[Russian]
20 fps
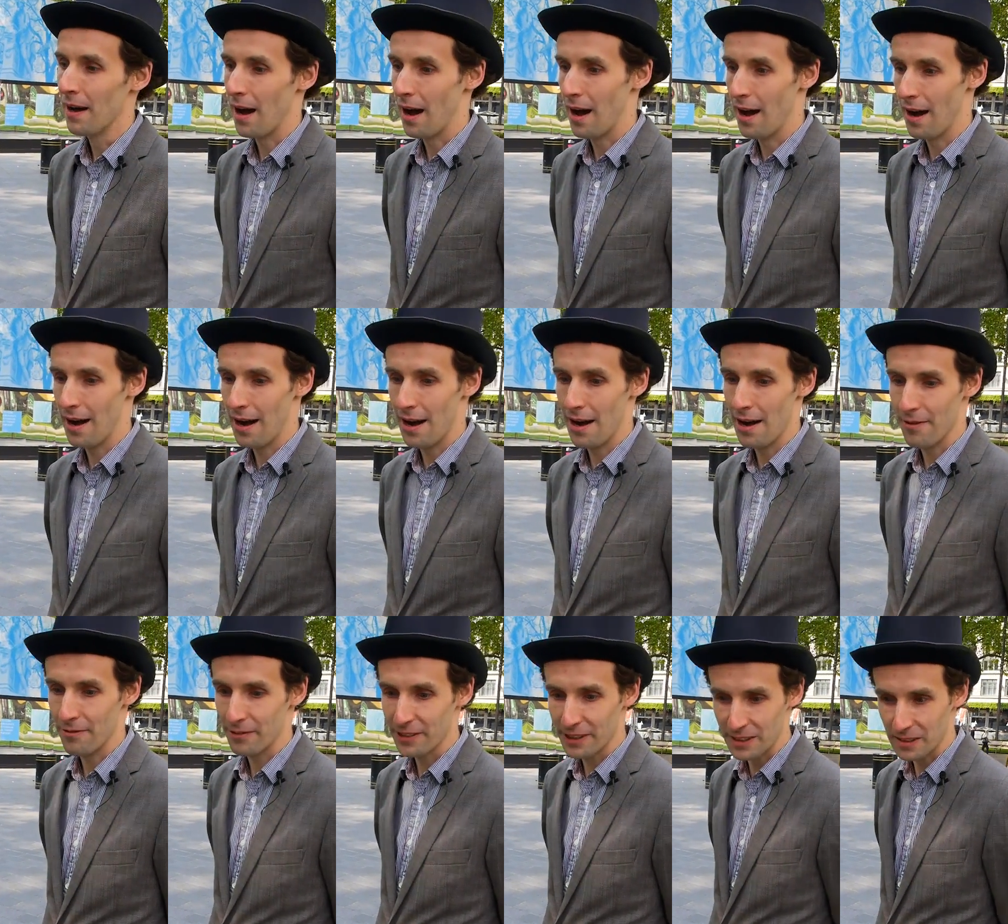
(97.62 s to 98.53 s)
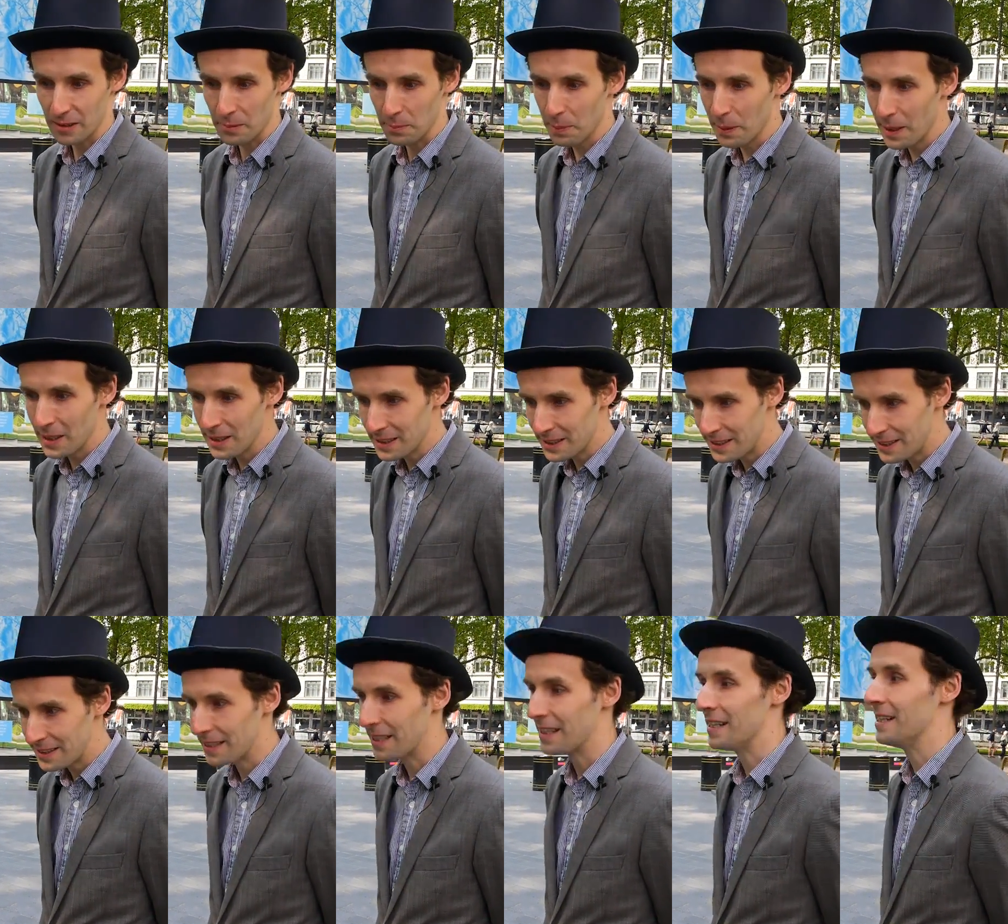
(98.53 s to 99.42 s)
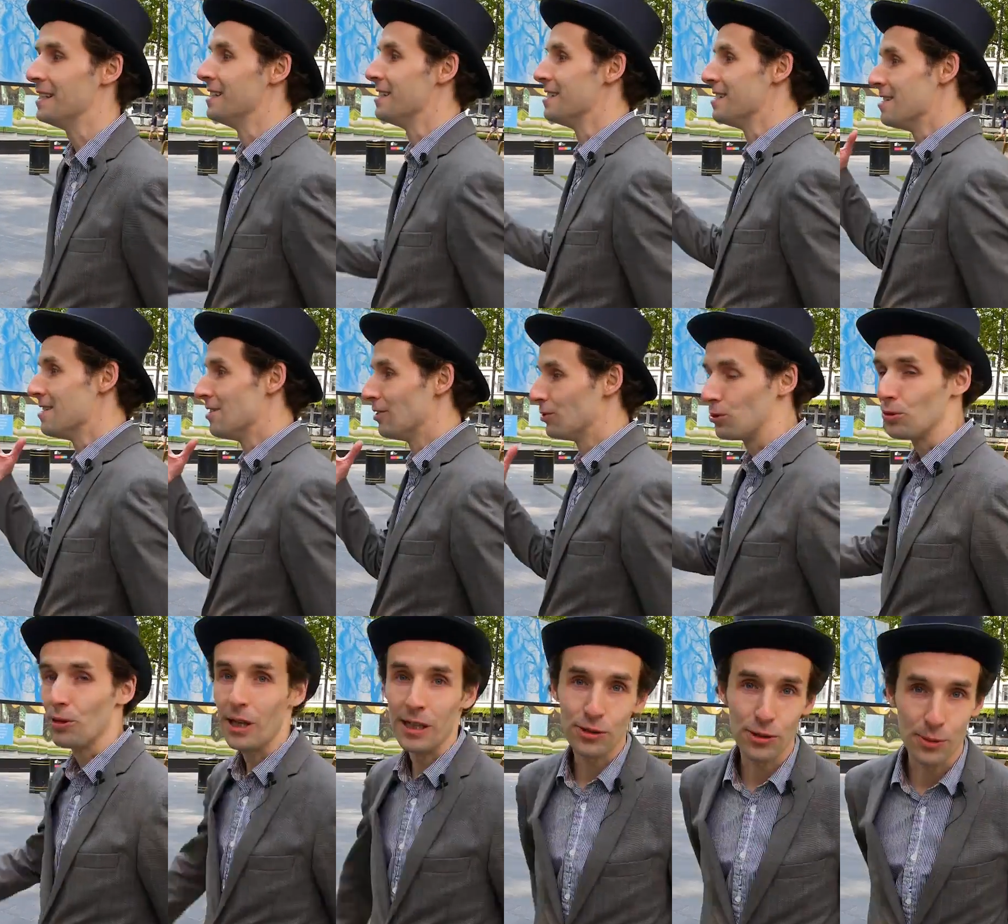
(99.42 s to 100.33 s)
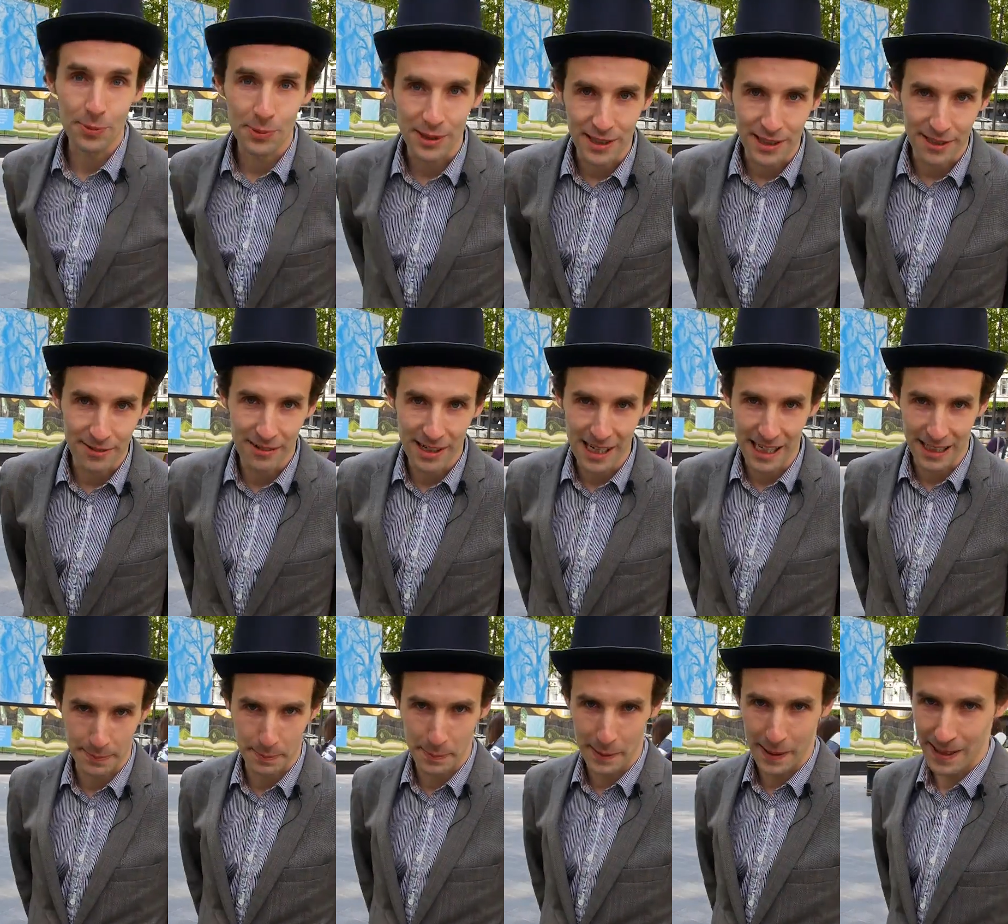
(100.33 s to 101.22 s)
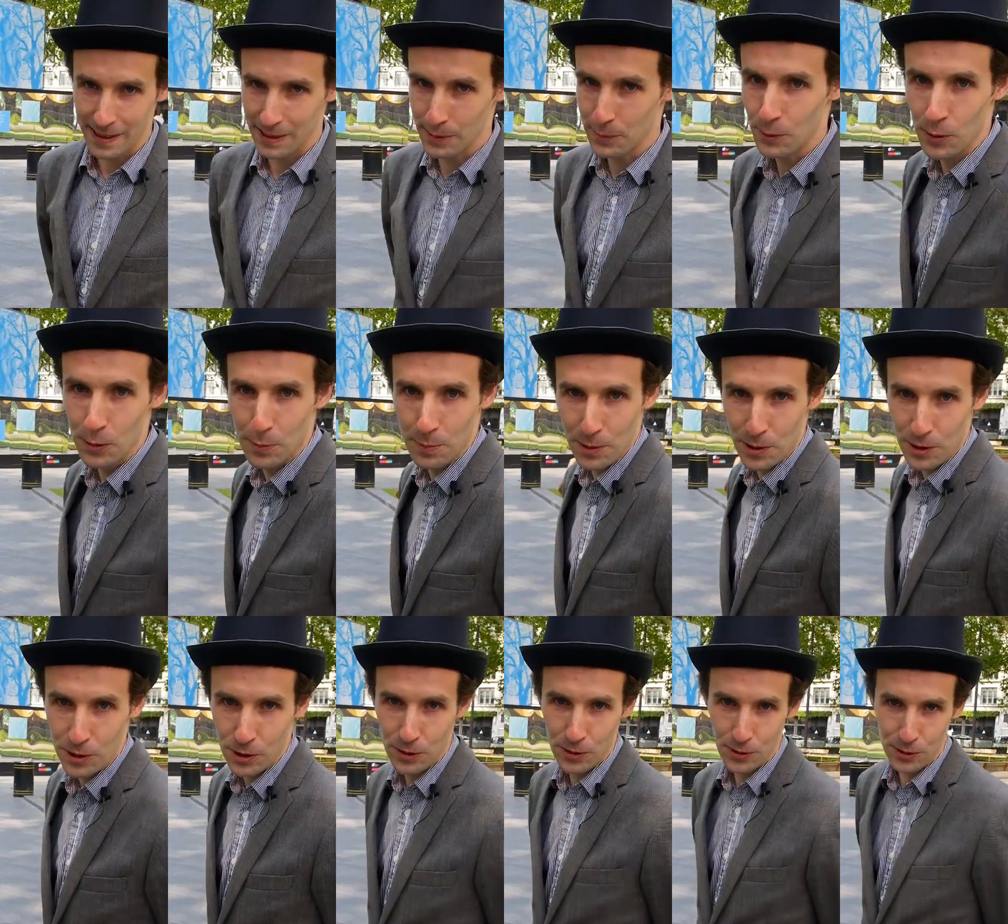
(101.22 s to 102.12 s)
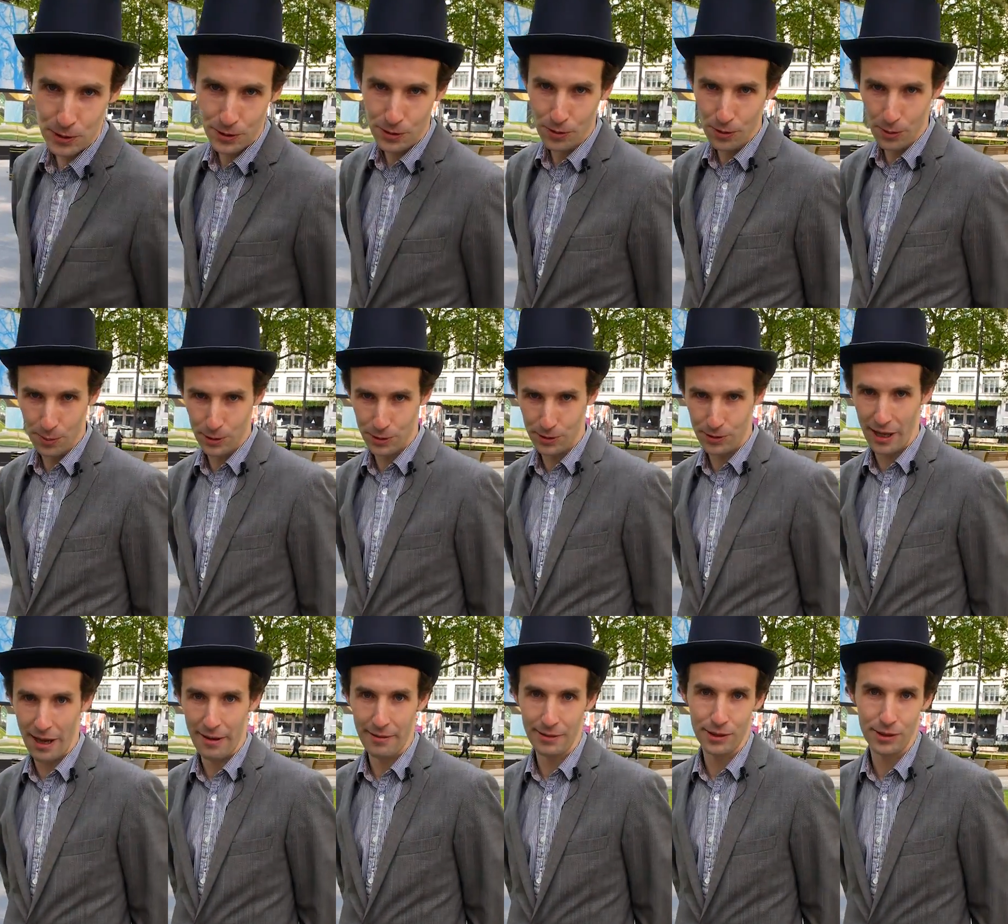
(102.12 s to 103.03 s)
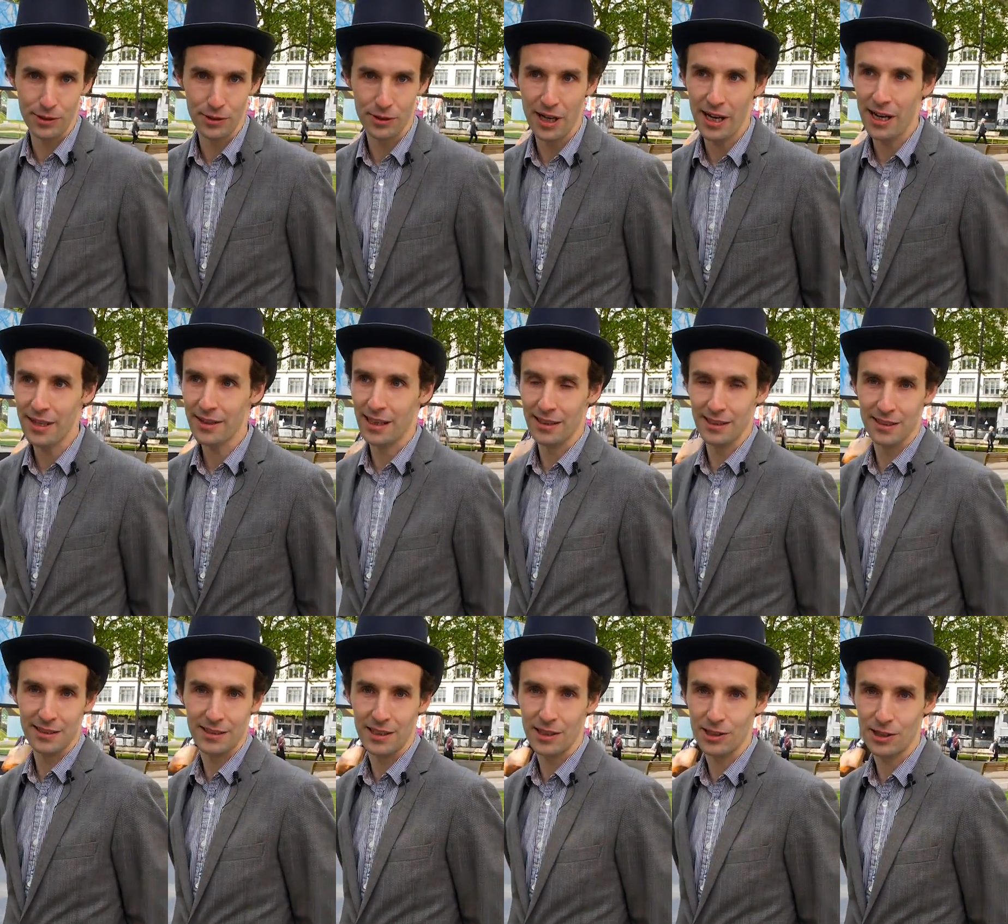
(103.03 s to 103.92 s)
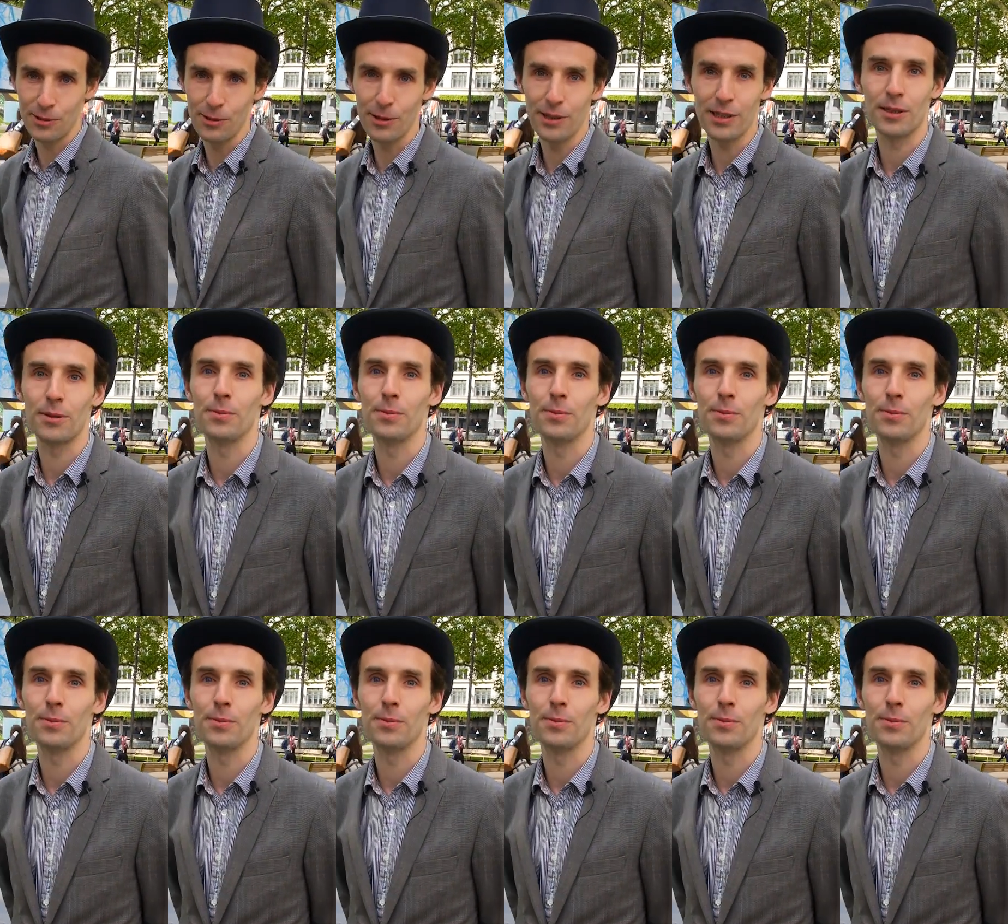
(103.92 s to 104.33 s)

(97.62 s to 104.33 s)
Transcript: э, в Кристал Пэласе, туда, собственно, не влез, поэтому пришлось глобус ставить сюда, на Ластерской.